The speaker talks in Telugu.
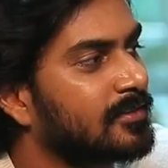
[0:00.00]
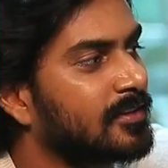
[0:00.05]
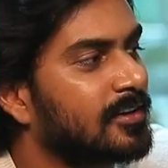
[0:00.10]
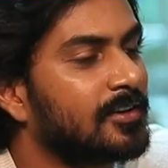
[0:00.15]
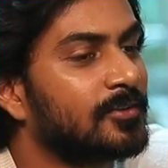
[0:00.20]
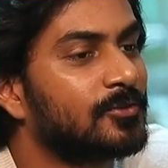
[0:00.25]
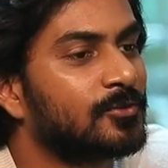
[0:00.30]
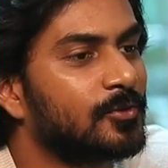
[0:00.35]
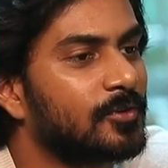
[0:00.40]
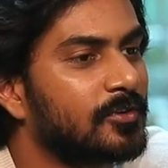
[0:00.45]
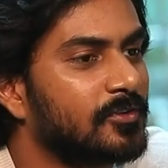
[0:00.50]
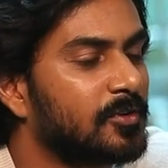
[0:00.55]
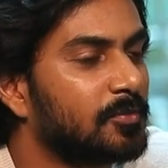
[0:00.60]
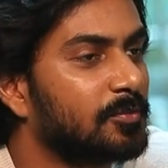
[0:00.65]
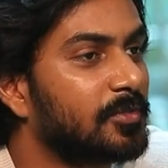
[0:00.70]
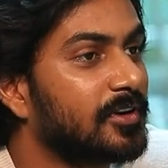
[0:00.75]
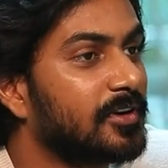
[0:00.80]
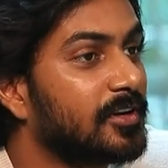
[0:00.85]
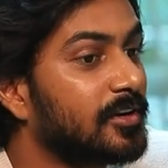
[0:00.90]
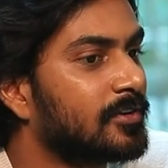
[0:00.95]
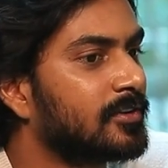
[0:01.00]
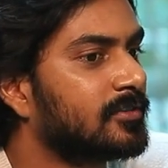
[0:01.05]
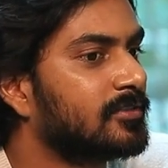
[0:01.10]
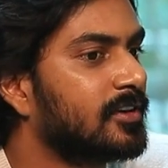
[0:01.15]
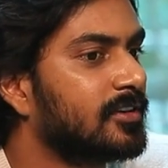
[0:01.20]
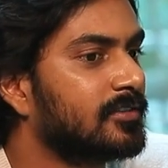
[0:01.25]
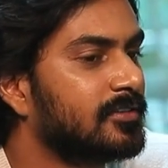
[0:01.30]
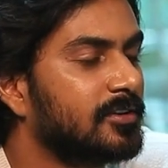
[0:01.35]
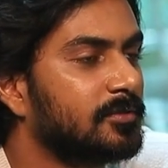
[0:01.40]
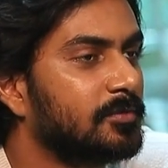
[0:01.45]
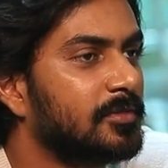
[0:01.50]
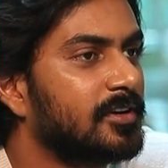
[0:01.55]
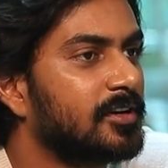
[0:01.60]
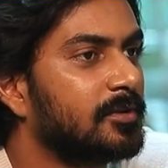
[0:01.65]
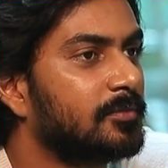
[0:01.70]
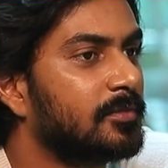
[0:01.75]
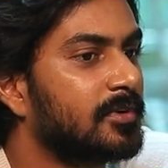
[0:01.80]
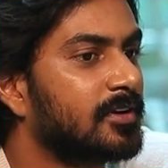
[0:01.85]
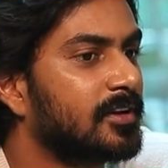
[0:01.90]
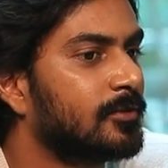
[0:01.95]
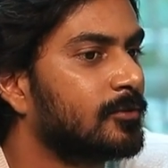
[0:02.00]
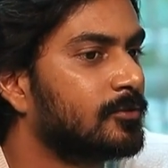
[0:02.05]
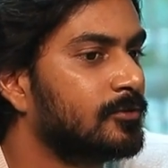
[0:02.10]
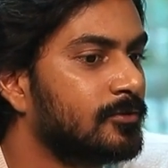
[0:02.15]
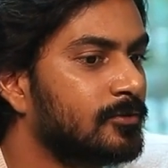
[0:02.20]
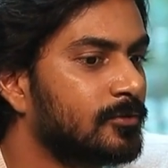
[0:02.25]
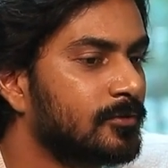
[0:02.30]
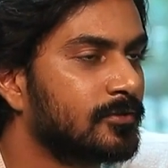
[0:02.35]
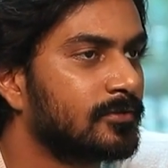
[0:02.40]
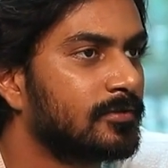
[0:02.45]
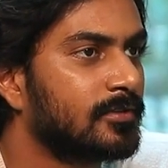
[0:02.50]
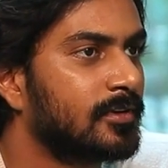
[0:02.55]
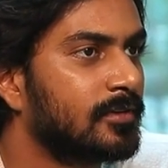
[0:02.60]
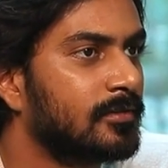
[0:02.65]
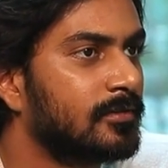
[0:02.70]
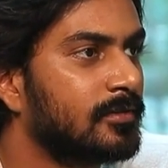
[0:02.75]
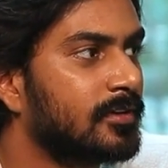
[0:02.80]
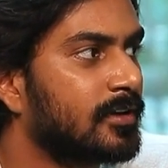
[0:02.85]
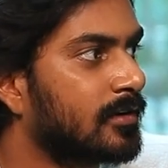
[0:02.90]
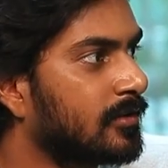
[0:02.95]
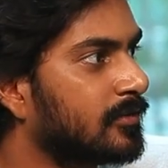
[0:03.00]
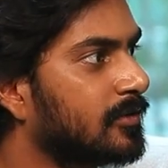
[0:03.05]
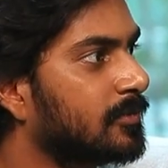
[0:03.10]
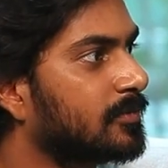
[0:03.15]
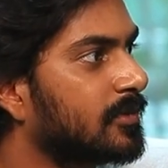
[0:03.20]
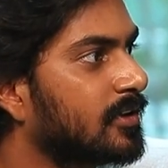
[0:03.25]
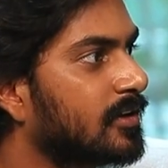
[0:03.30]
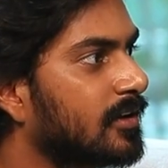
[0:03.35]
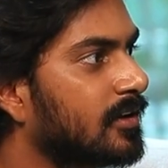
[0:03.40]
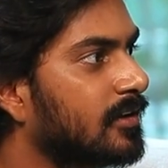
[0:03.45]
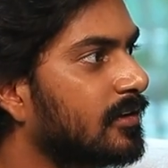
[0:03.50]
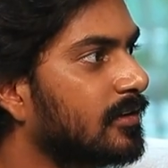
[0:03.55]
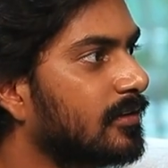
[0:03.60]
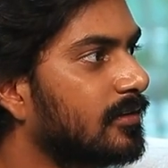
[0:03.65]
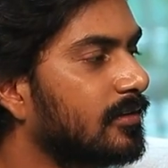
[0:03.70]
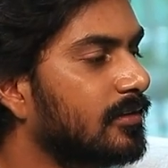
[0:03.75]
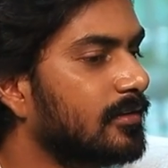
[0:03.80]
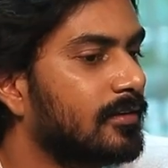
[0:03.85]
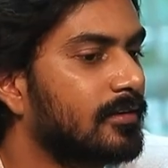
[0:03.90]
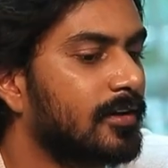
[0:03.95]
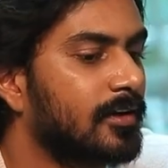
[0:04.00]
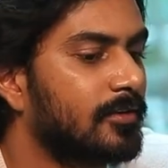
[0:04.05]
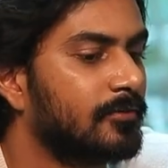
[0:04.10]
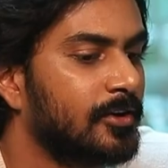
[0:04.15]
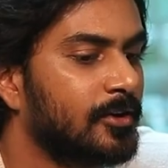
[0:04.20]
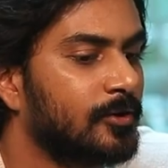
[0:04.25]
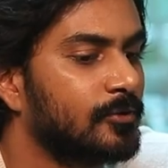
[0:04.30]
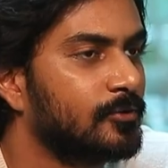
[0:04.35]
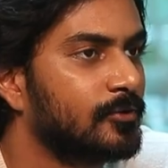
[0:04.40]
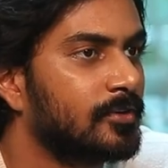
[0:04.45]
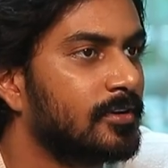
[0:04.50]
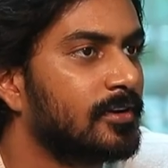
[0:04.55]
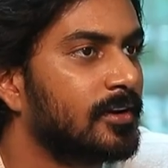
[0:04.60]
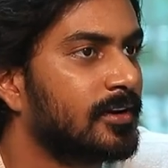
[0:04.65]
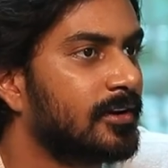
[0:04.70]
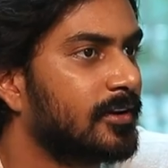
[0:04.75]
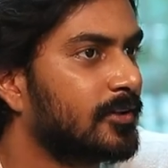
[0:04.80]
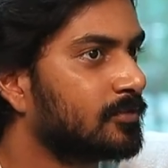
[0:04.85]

సార్ స్టోరీ చెప్పండి ఫస్ట్ ఎగ్జైట్మెంట్ అనమాట ఆయన వచ్చి చూస్తున్నారు ఎట్లా చెప్తారు ఏంటని అని నేను ఆ hmm. వీడియో చూడట్లు ఆయన